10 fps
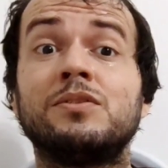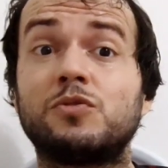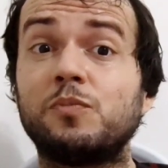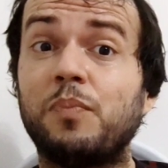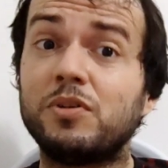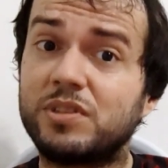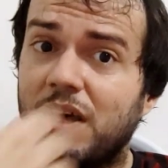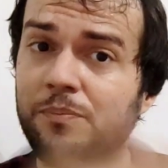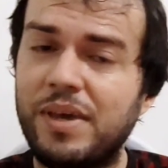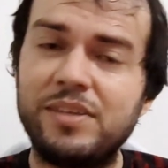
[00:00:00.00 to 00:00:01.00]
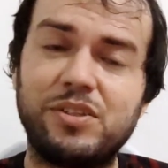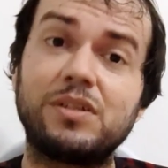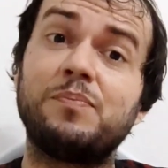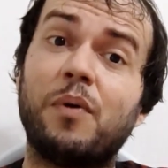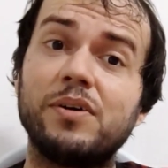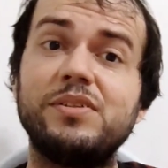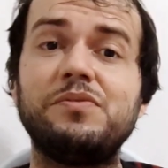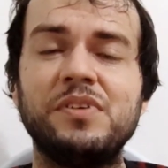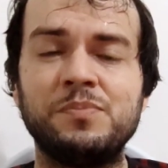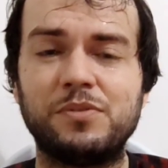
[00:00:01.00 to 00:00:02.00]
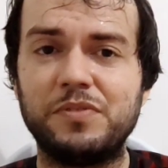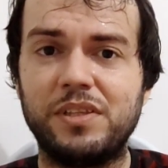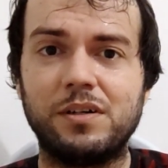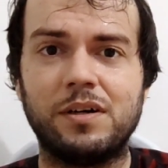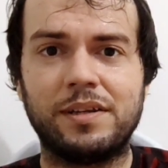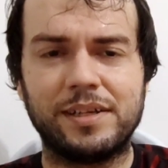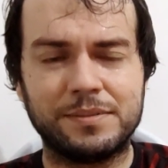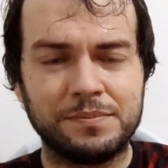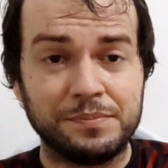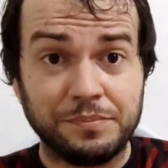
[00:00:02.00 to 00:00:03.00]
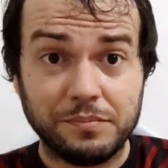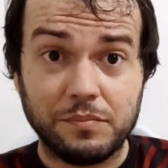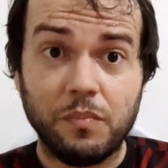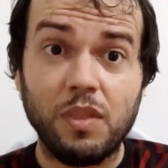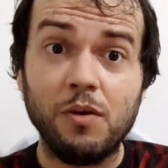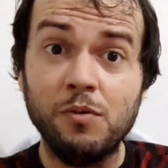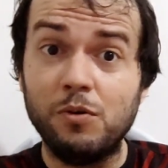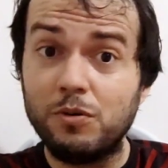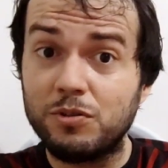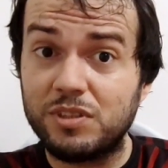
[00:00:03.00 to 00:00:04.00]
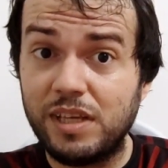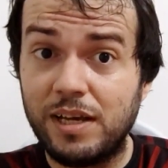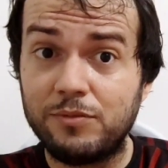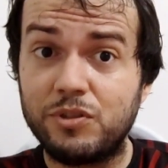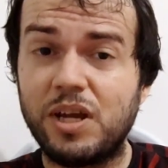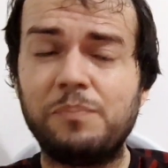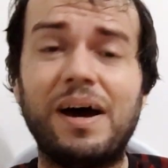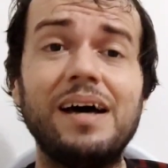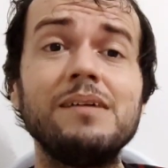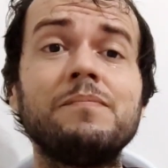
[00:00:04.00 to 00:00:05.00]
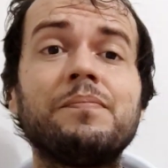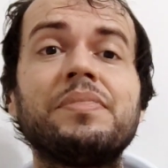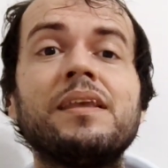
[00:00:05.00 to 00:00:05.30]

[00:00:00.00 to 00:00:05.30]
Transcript: supostamente que pode vir por Vitória o Luciano Jabá,